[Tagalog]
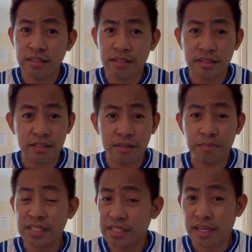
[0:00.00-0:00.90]
uh,
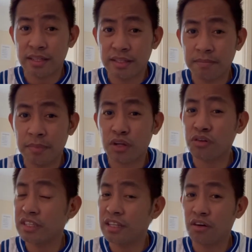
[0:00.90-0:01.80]
minsan
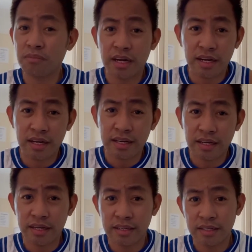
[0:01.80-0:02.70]
meron din akong mga
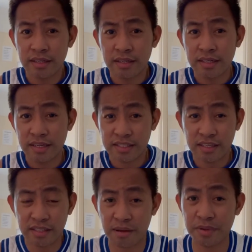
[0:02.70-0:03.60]

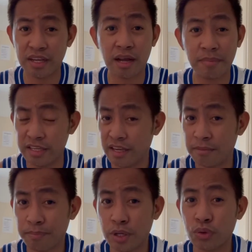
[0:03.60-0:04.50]
nasasabing
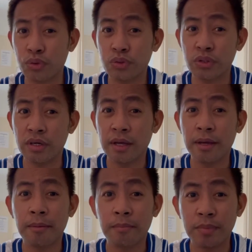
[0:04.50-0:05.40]
kamalian pero
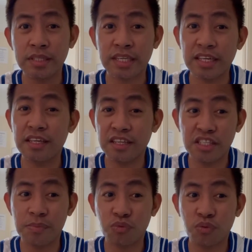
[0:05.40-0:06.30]
minsan
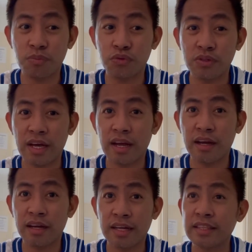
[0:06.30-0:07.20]
iniisip ko
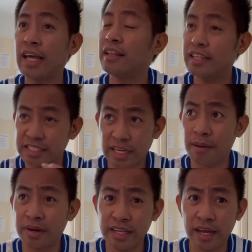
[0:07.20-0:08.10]
muna dahil din sa
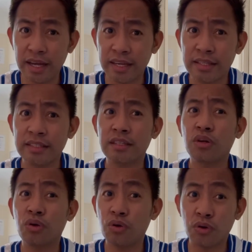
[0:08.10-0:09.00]
kamalian
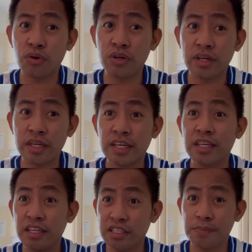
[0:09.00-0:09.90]
ko
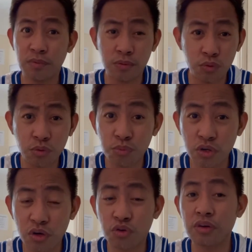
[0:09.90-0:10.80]
iniisip ko
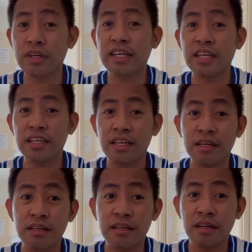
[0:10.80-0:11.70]
muna kung
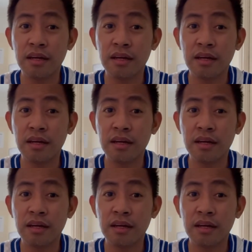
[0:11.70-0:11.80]
nagiging